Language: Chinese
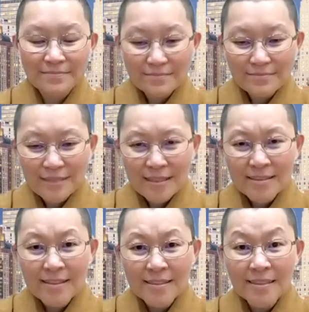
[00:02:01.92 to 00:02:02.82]
嗯哼。
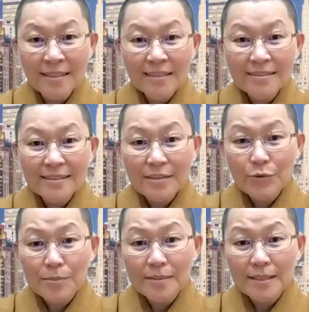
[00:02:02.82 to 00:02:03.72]
那当
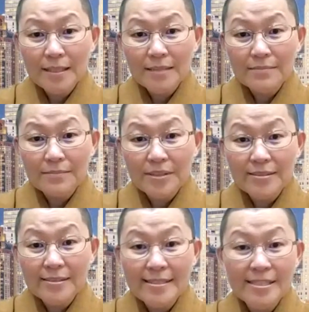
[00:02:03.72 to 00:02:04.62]
我们在跟别
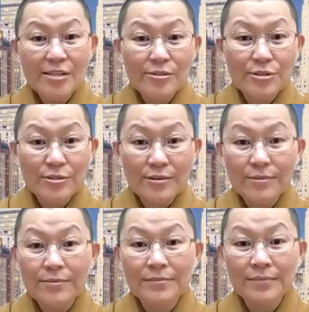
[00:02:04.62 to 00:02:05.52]
人计较的时
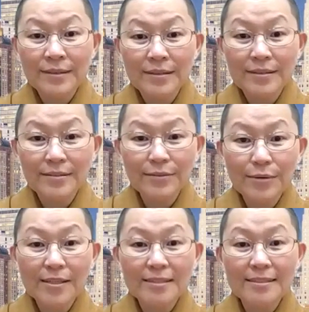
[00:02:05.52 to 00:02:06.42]
候，嗯，
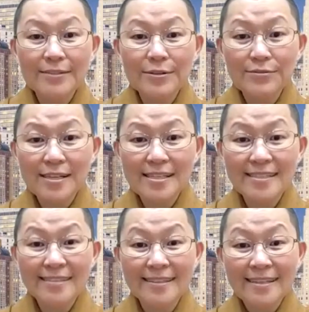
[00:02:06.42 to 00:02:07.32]
往往呢，你会发
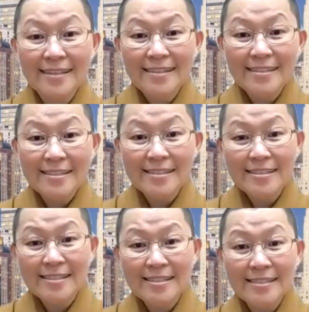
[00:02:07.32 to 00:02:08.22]
现你自己
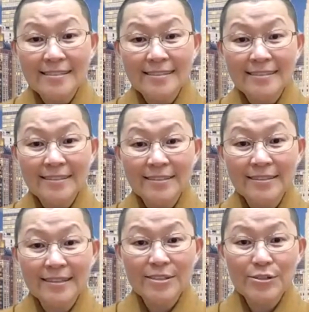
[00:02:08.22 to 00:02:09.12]
的心呢，
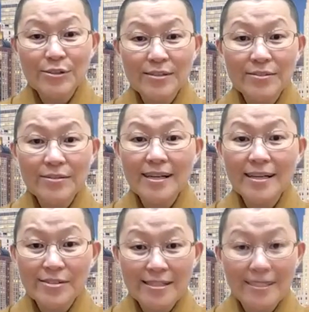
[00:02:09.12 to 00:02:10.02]
感觉也越
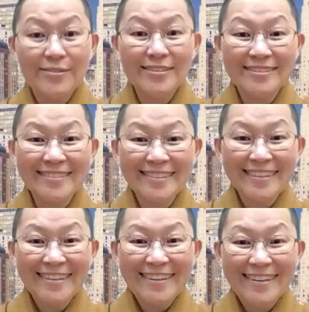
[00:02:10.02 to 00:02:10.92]
来越小了，
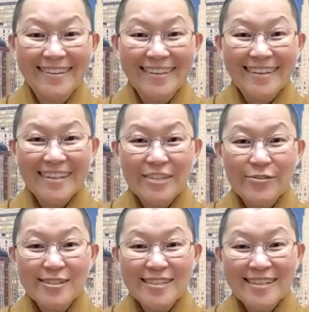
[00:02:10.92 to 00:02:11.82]
嗯，
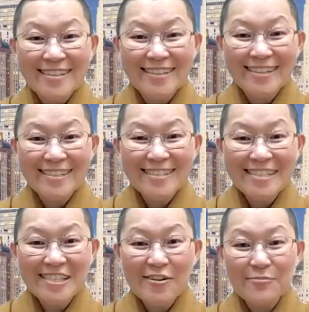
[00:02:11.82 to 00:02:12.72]
因为在
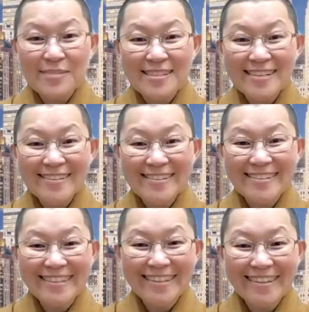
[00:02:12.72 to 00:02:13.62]
计较、比较
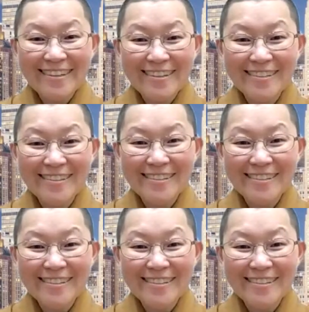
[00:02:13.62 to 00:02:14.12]
于哦，